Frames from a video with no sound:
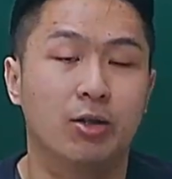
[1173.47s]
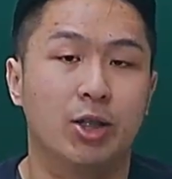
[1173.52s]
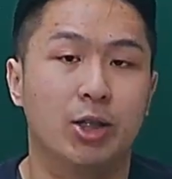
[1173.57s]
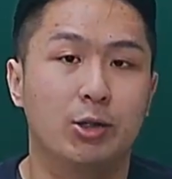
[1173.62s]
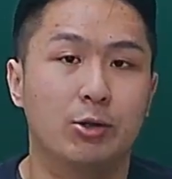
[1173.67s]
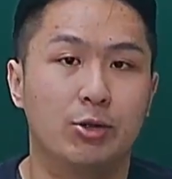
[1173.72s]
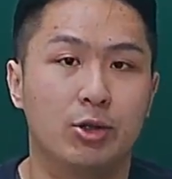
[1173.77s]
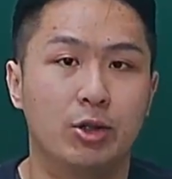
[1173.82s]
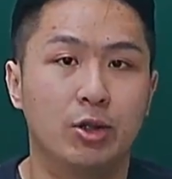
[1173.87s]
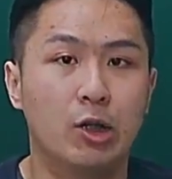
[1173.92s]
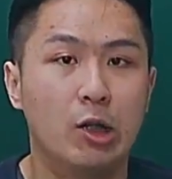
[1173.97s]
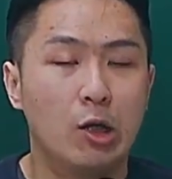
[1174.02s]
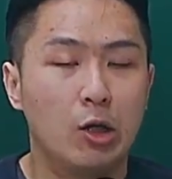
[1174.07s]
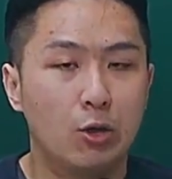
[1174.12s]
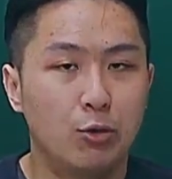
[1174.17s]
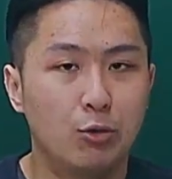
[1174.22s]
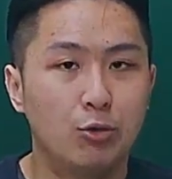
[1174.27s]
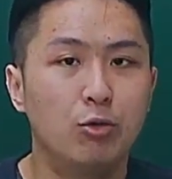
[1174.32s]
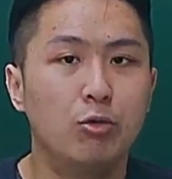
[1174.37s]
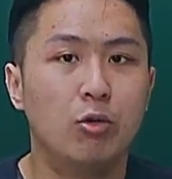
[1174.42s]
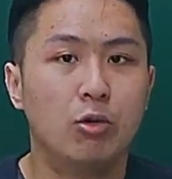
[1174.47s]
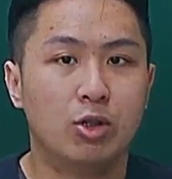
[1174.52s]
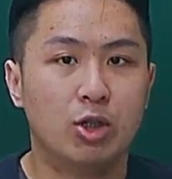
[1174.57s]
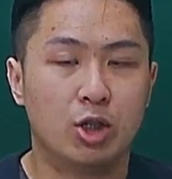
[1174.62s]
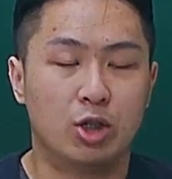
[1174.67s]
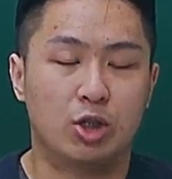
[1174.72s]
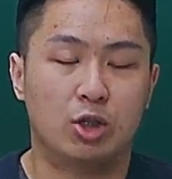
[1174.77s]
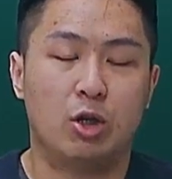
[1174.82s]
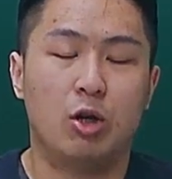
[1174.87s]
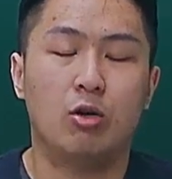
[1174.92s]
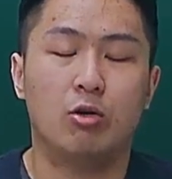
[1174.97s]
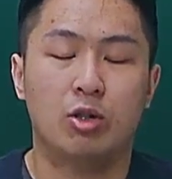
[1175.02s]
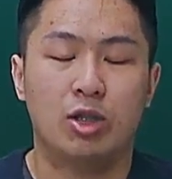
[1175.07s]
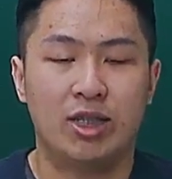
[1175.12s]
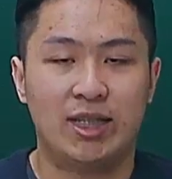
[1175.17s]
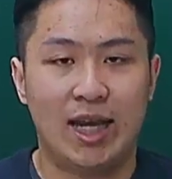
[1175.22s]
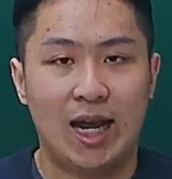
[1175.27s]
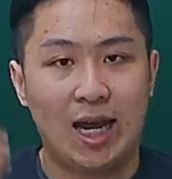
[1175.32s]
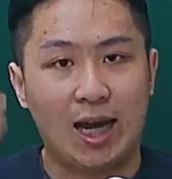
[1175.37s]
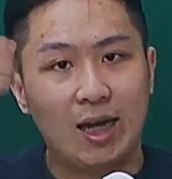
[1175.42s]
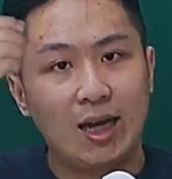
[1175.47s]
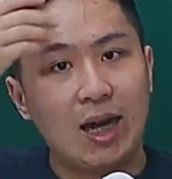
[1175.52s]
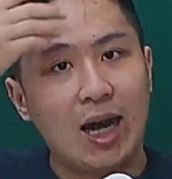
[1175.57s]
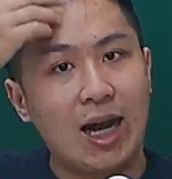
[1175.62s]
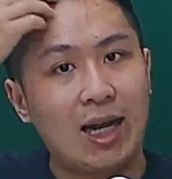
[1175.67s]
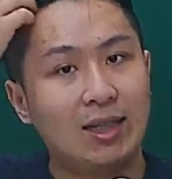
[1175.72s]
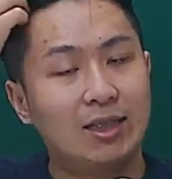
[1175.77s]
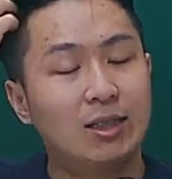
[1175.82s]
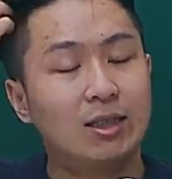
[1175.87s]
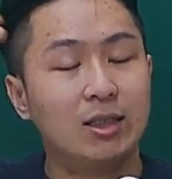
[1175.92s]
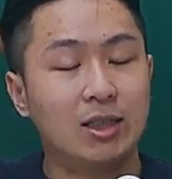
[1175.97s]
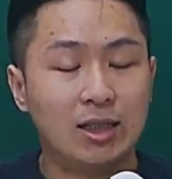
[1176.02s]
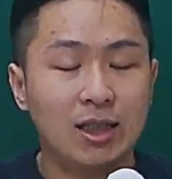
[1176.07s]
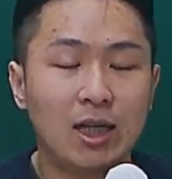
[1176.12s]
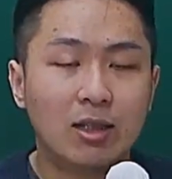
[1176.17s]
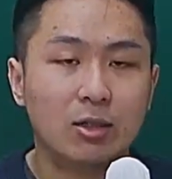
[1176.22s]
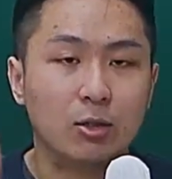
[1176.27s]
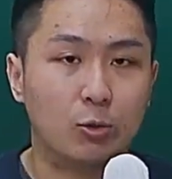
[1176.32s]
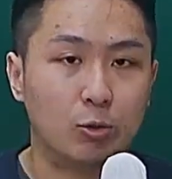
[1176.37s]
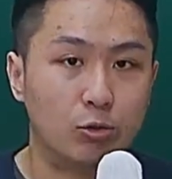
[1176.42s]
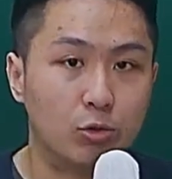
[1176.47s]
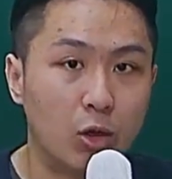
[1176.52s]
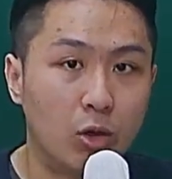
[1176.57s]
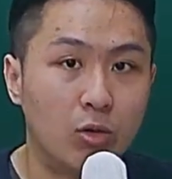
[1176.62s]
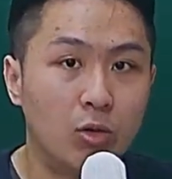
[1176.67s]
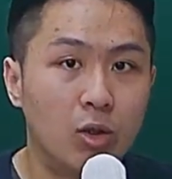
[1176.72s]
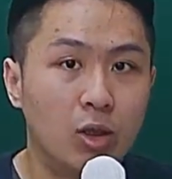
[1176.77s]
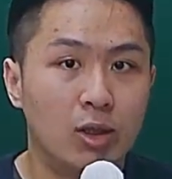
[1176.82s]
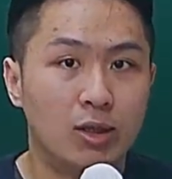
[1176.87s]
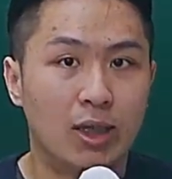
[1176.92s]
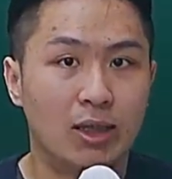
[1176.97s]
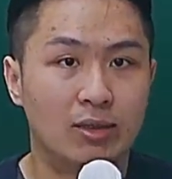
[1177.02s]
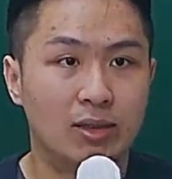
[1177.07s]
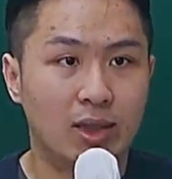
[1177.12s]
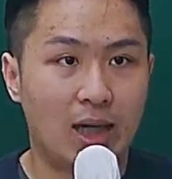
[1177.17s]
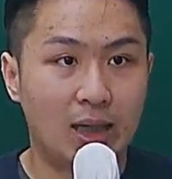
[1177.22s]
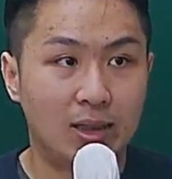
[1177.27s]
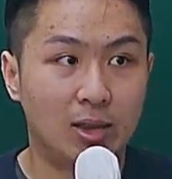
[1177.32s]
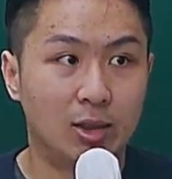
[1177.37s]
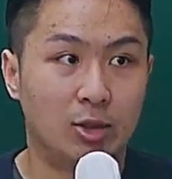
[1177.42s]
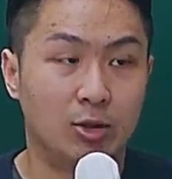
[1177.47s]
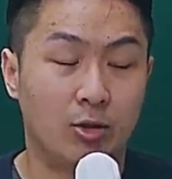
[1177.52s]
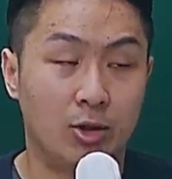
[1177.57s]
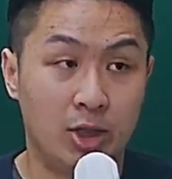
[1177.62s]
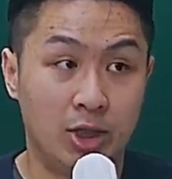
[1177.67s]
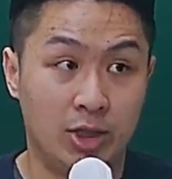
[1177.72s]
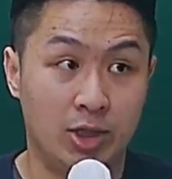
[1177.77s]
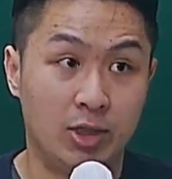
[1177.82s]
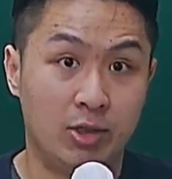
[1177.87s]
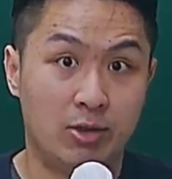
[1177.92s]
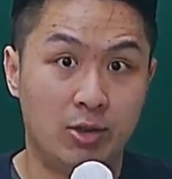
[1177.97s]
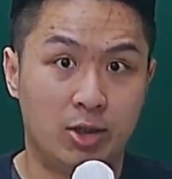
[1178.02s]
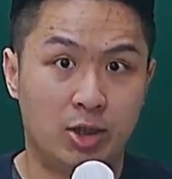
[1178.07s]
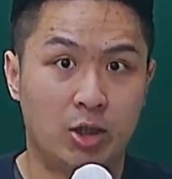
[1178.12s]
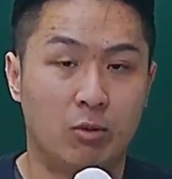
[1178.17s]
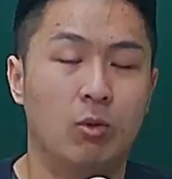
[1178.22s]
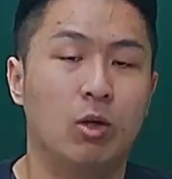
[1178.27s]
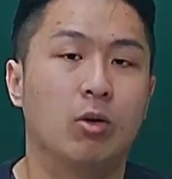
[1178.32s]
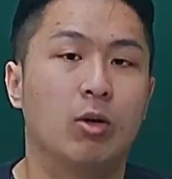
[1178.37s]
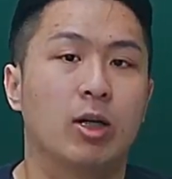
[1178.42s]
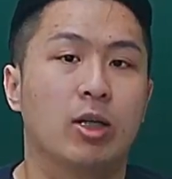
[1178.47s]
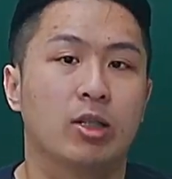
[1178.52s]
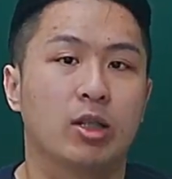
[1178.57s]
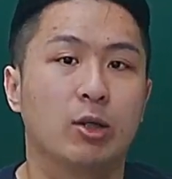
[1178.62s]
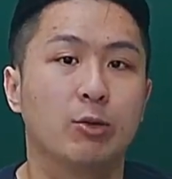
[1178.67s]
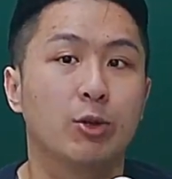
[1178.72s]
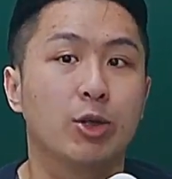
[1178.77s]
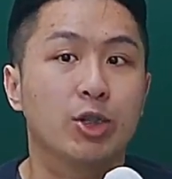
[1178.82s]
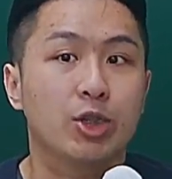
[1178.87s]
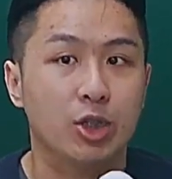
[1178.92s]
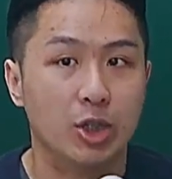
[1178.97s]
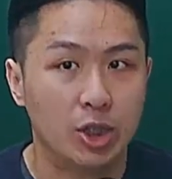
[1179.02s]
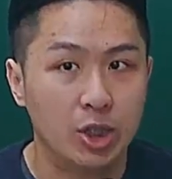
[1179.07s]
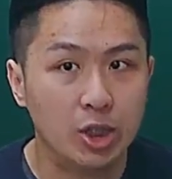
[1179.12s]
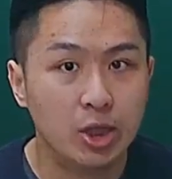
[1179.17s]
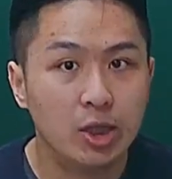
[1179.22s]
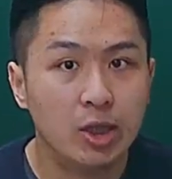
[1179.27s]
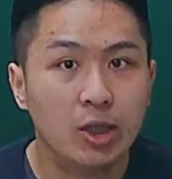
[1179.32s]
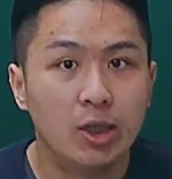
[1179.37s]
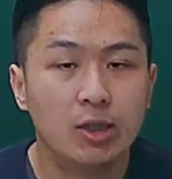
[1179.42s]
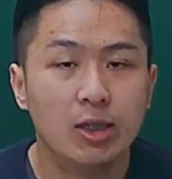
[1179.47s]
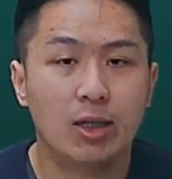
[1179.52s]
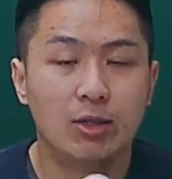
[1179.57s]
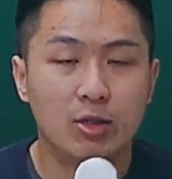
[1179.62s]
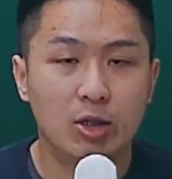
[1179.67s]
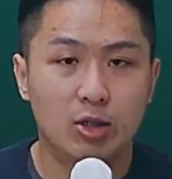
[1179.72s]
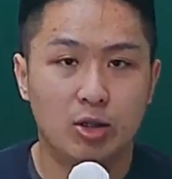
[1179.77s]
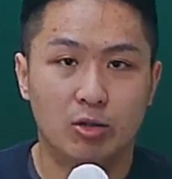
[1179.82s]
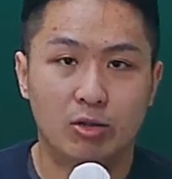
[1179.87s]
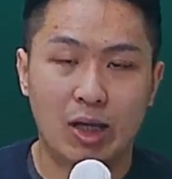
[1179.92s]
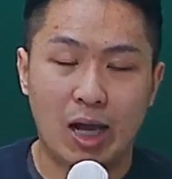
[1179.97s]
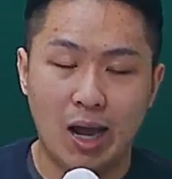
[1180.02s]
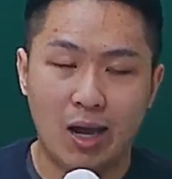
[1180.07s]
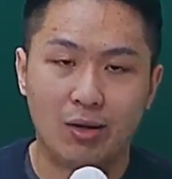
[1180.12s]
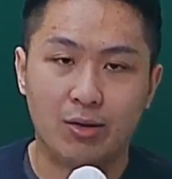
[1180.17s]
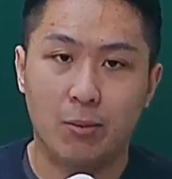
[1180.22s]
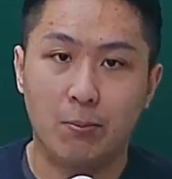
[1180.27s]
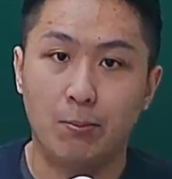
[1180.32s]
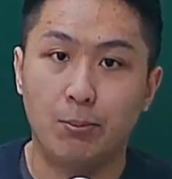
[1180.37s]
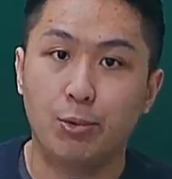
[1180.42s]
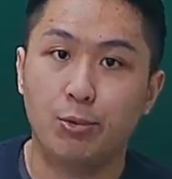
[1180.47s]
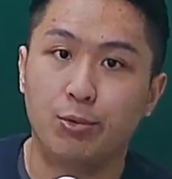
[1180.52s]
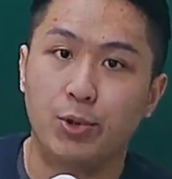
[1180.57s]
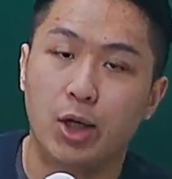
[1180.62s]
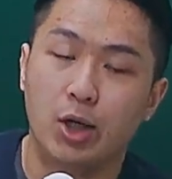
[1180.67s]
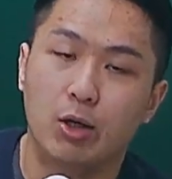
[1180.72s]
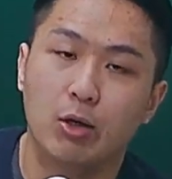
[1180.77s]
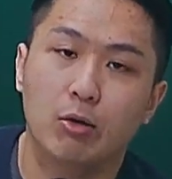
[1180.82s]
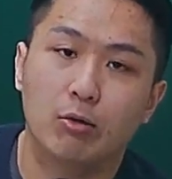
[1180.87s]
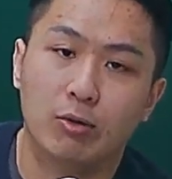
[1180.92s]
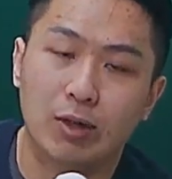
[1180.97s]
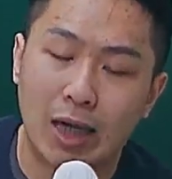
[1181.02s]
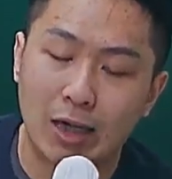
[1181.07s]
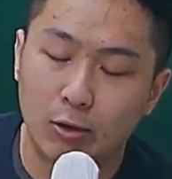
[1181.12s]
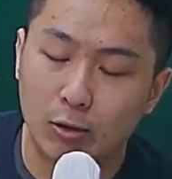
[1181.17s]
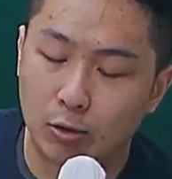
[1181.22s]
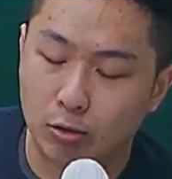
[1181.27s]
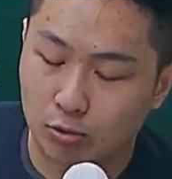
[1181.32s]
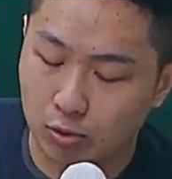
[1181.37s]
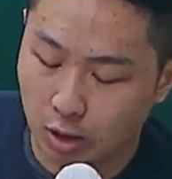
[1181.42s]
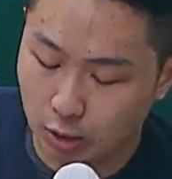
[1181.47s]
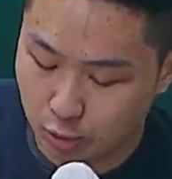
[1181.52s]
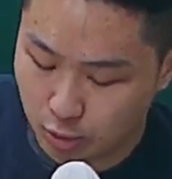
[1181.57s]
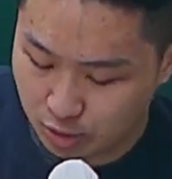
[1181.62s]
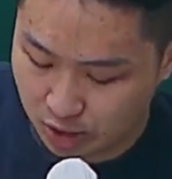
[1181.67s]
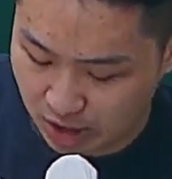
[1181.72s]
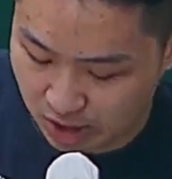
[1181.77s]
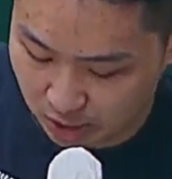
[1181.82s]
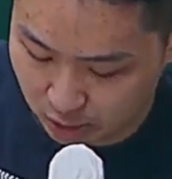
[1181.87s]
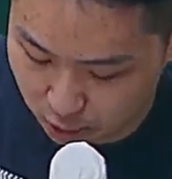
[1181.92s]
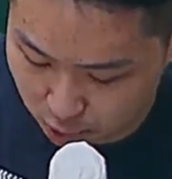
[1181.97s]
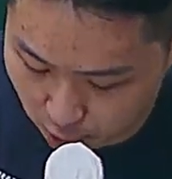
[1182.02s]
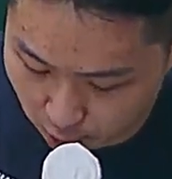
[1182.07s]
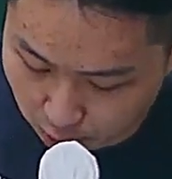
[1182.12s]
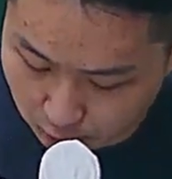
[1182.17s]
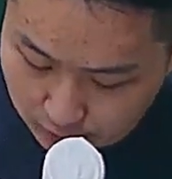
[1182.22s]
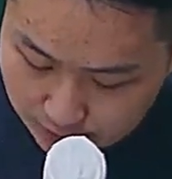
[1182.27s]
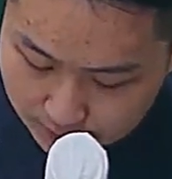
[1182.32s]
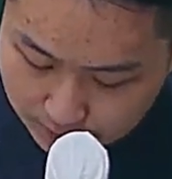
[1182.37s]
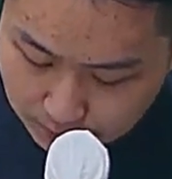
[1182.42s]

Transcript: 也就是，如果这时候甲还是一样是独董，但是他这时候已经是审委会的成员之一，那这时候他能不能够单独的去请求，